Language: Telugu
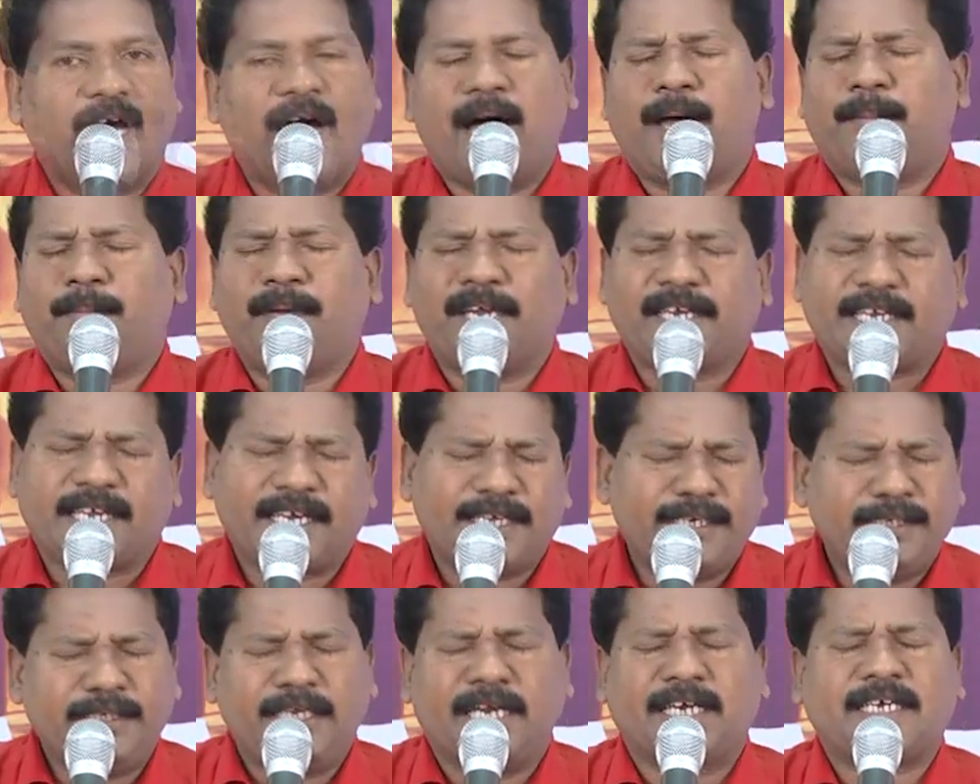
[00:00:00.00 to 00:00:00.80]
ఆమె
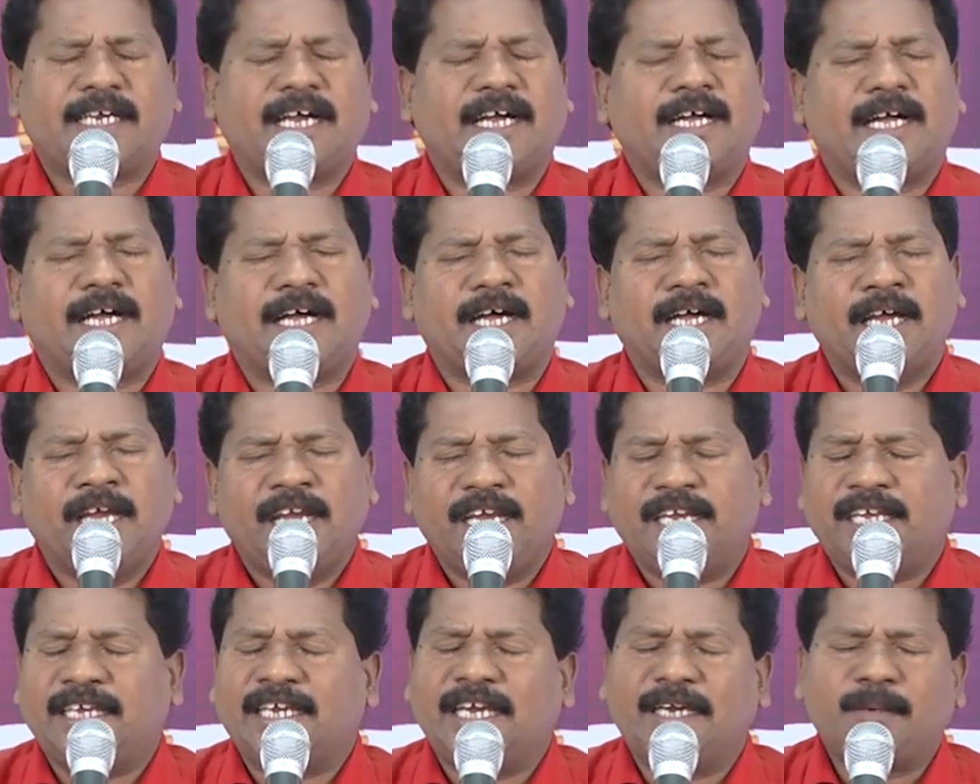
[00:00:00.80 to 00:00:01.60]
కన్యక
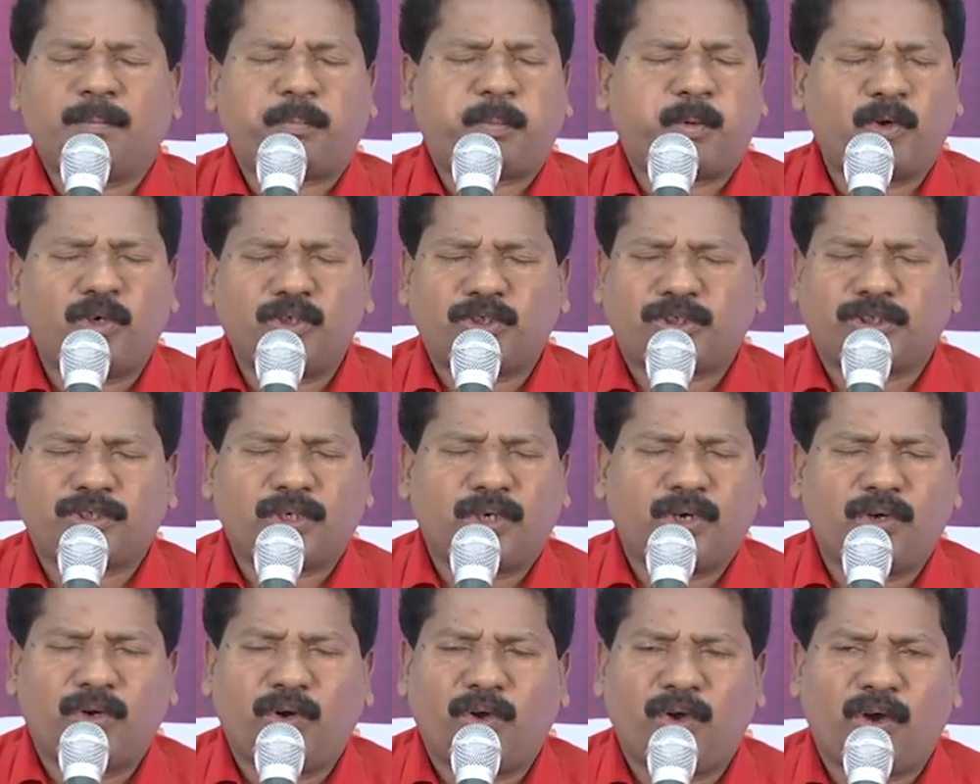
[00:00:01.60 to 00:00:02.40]
ఏ
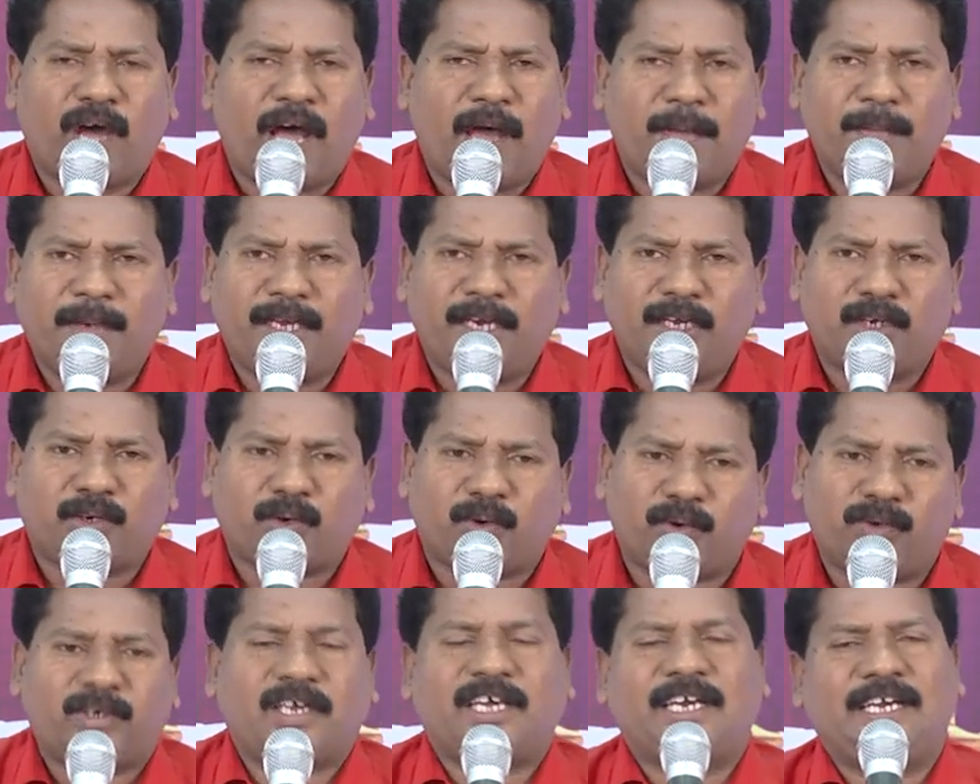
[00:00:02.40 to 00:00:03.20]
పురుషుడును ఆమెను
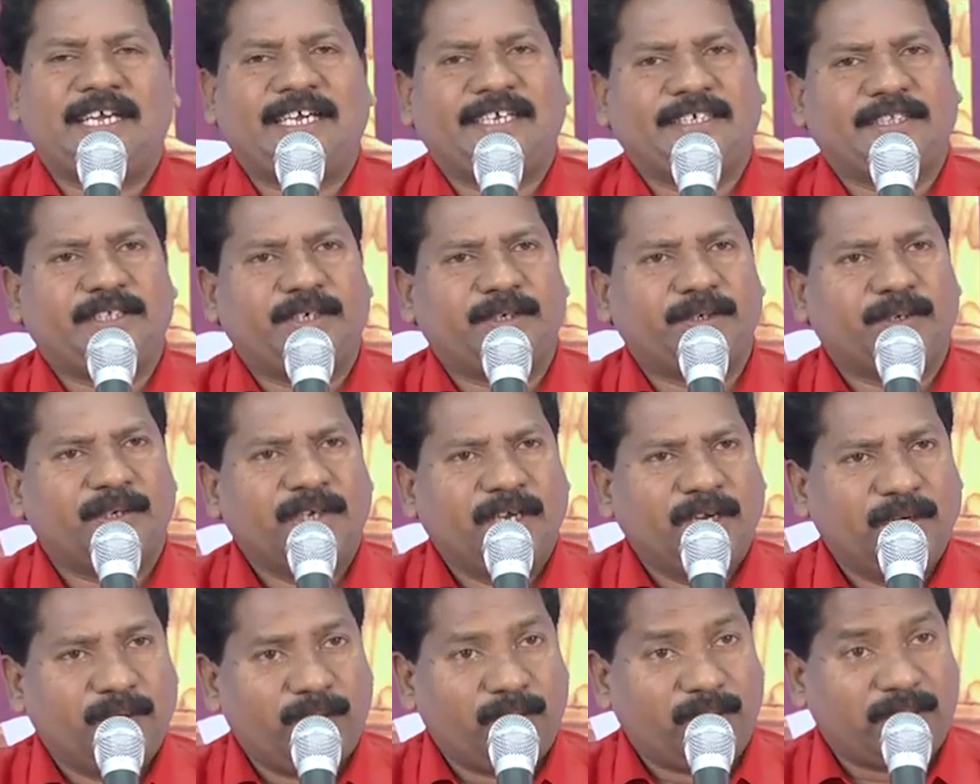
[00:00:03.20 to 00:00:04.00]
కూడలేదు
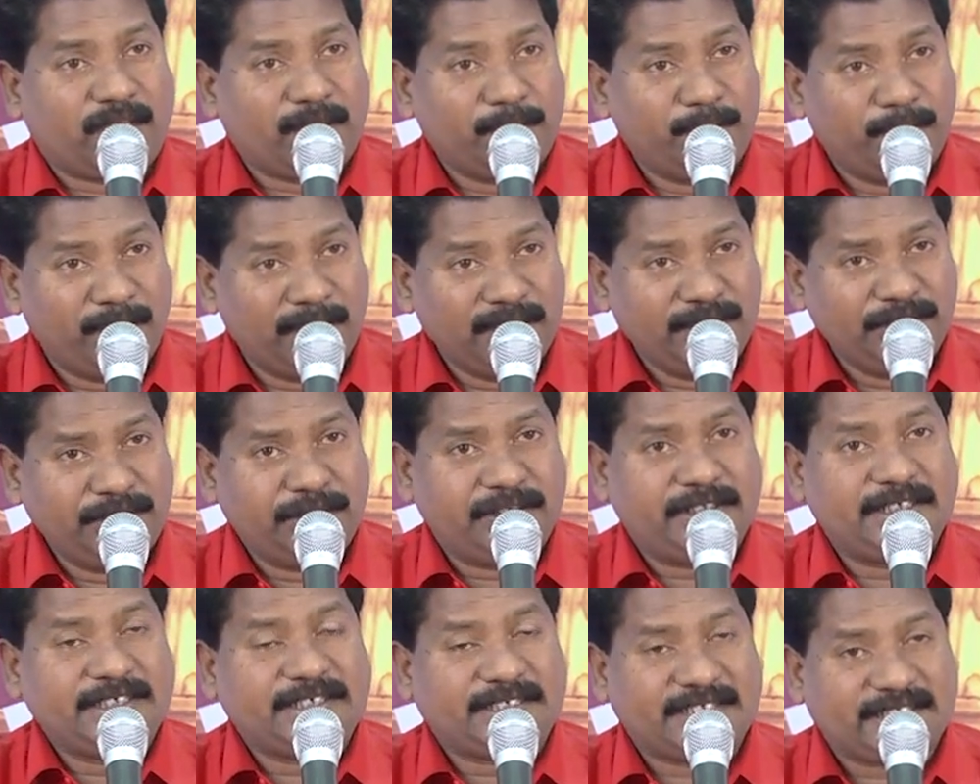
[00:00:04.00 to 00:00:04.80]
ఒక
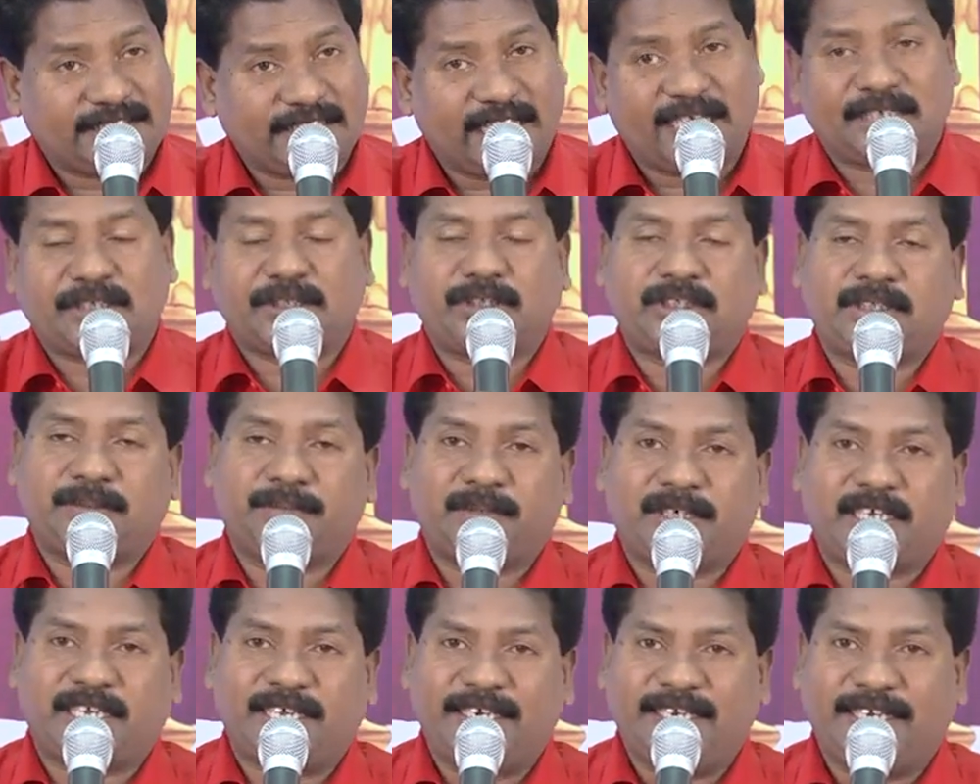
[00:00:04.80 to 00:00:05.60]
మంచి
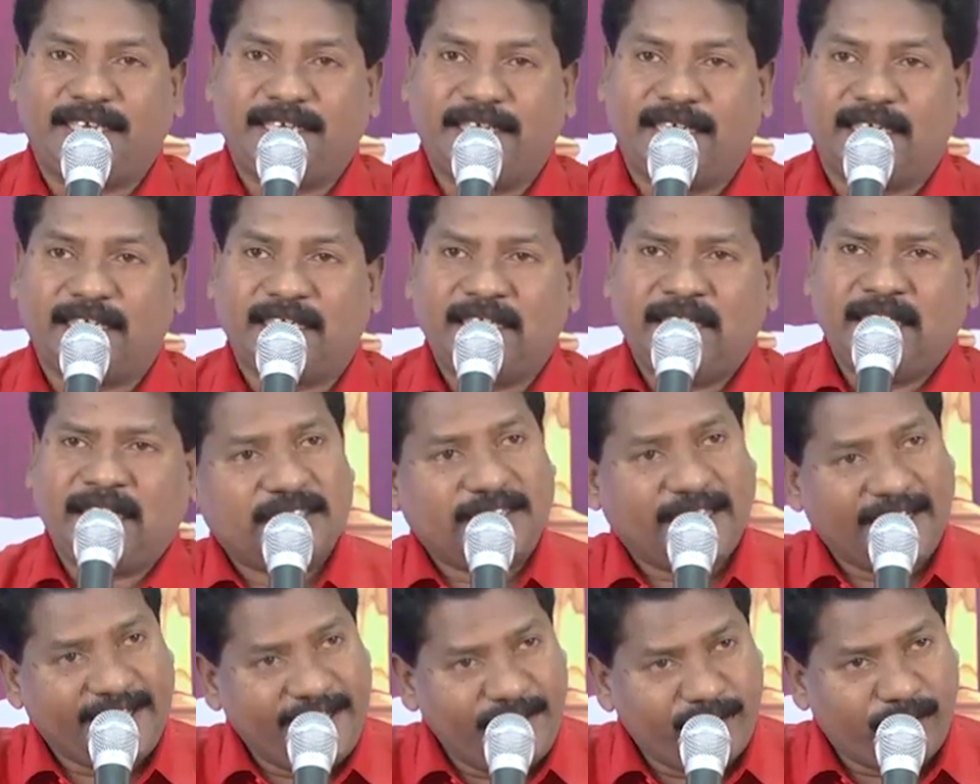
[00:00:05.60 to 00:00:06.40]
సాక్ష్యము కలిగిన
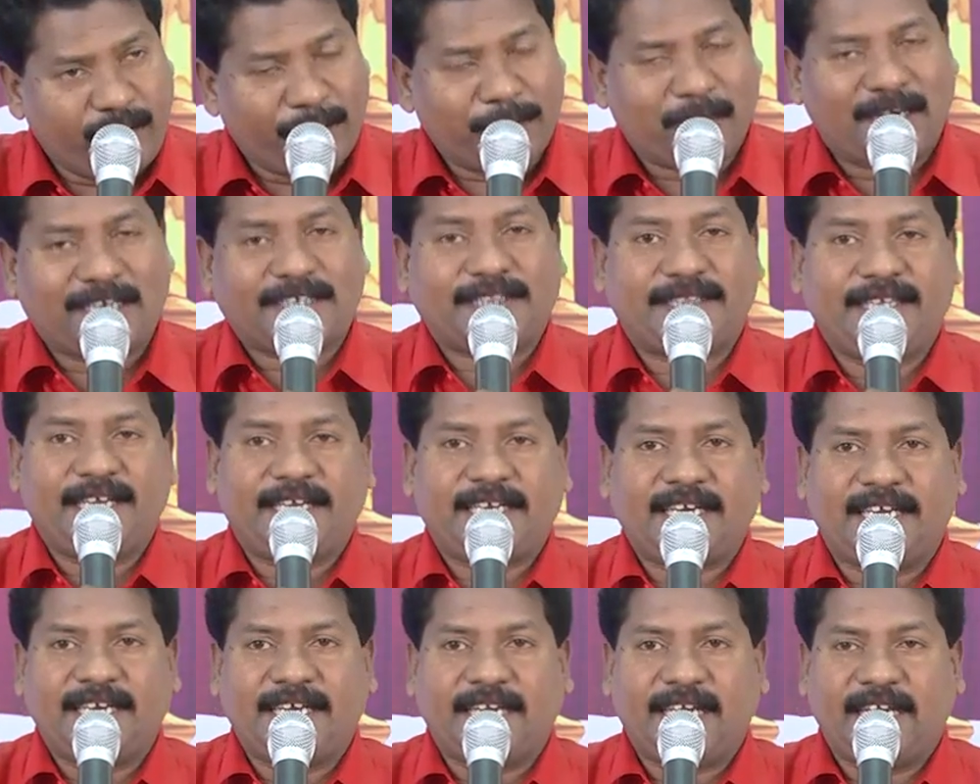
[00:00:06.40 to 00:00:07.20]
దైవభక్తి
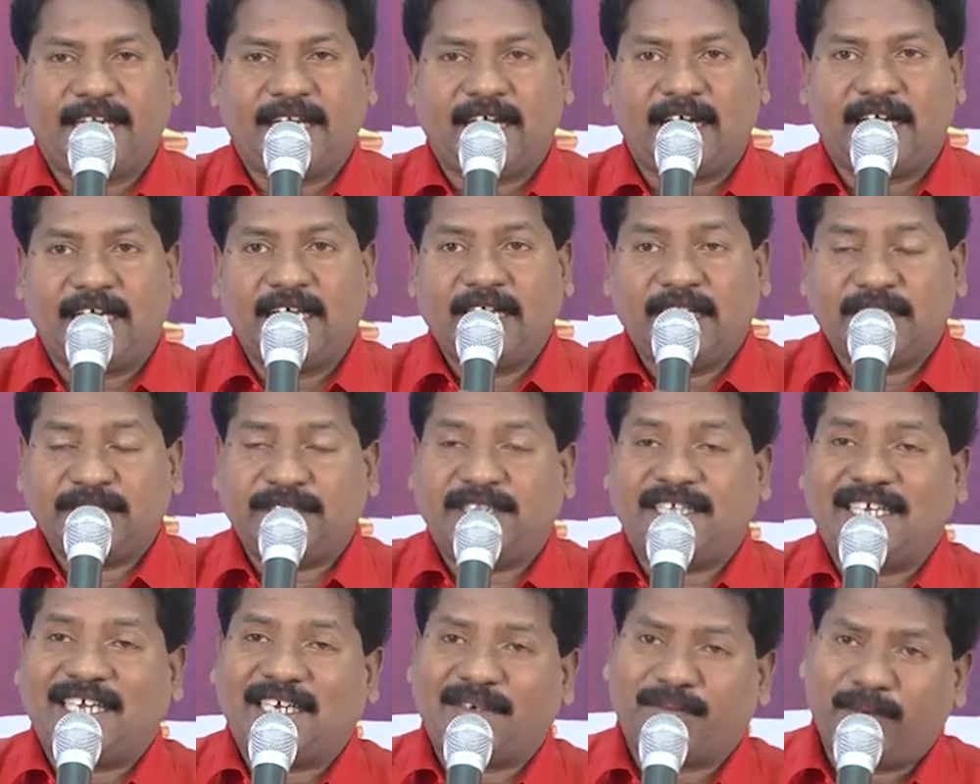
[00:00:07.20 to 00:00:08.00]
కలిగిన
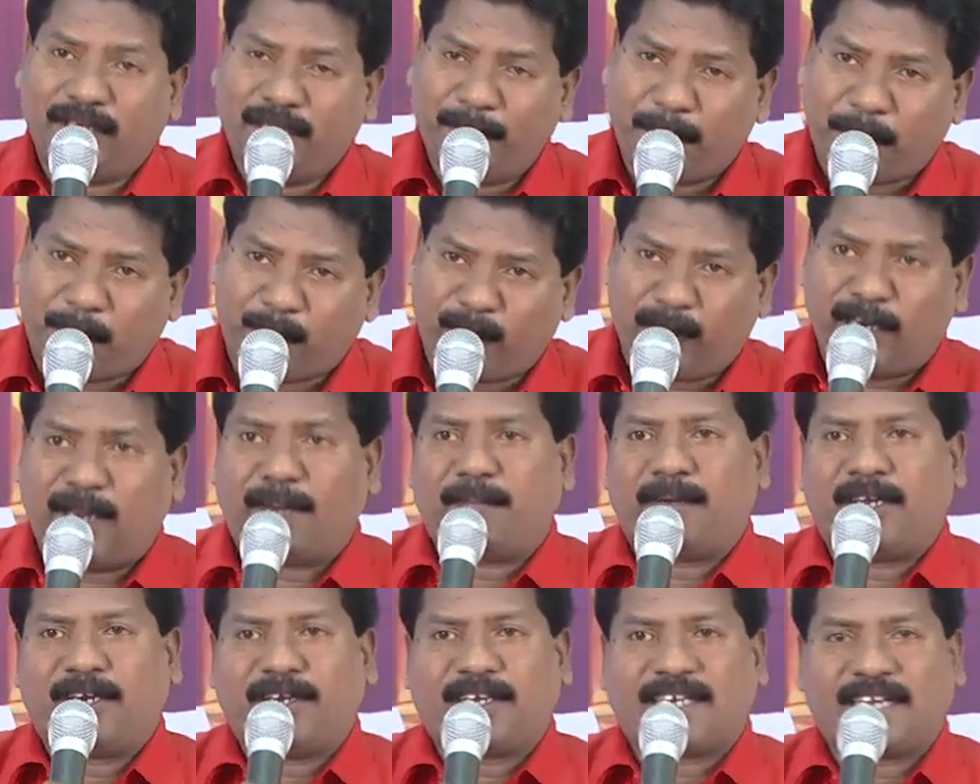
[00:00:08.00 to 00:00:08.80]
దేవుని
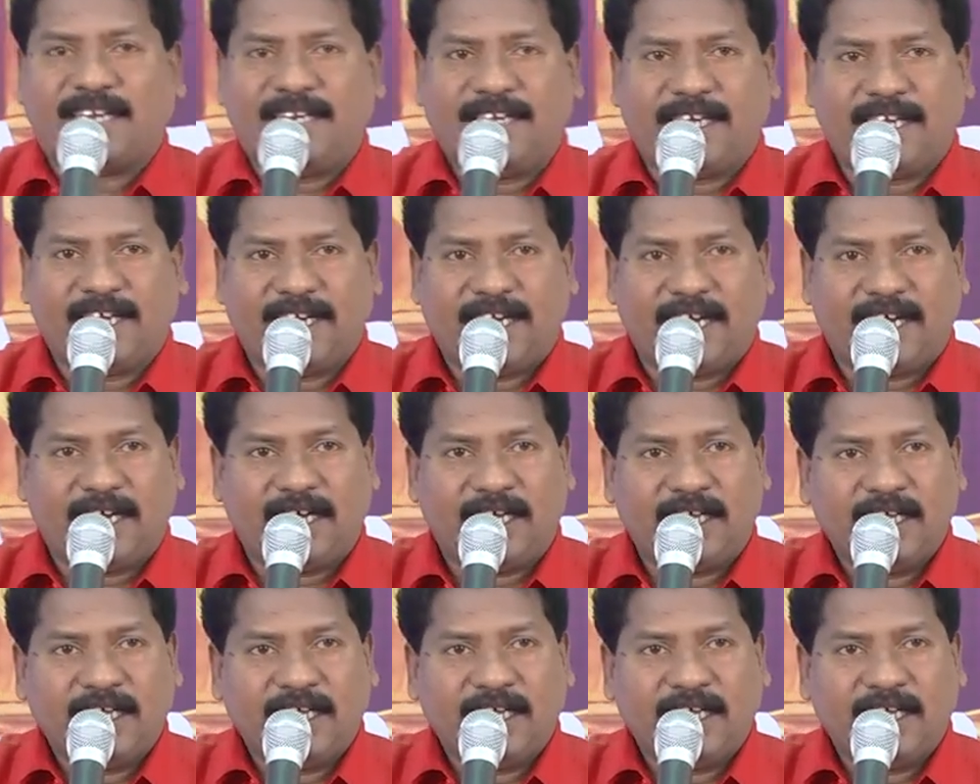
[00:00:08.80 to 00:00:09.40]
ప్రేమను కలిగిన